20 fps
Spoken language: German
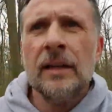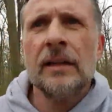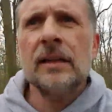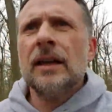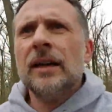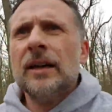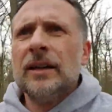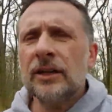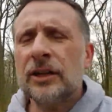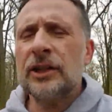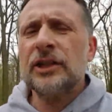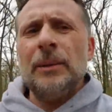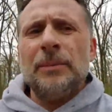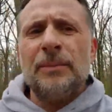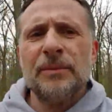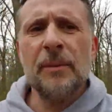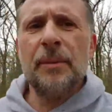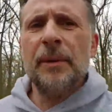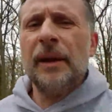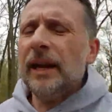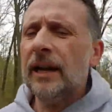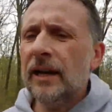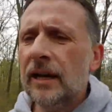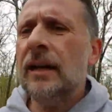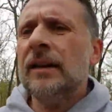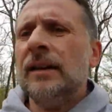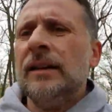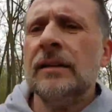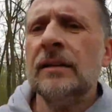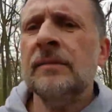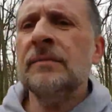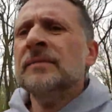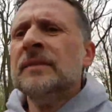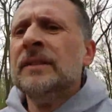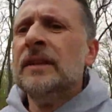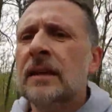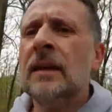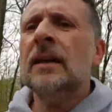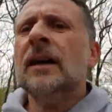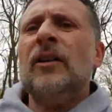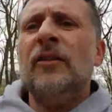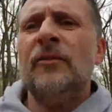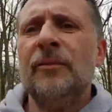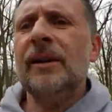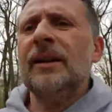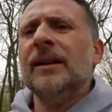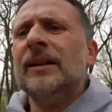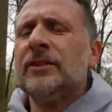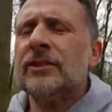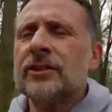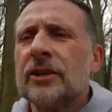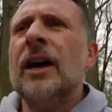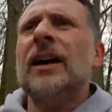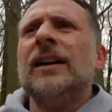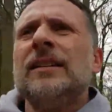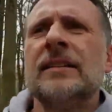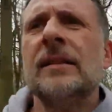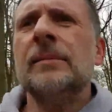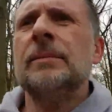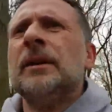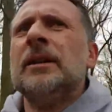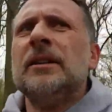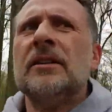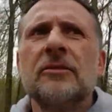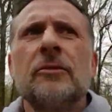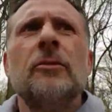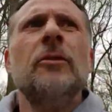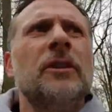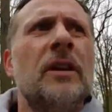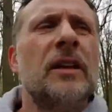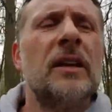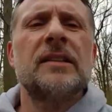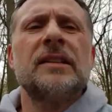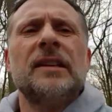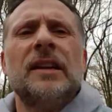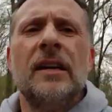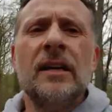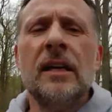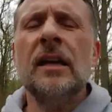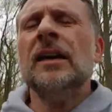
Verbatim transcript: da steppte Bär auf Berlins Straßen, aber hier ist gar nichts.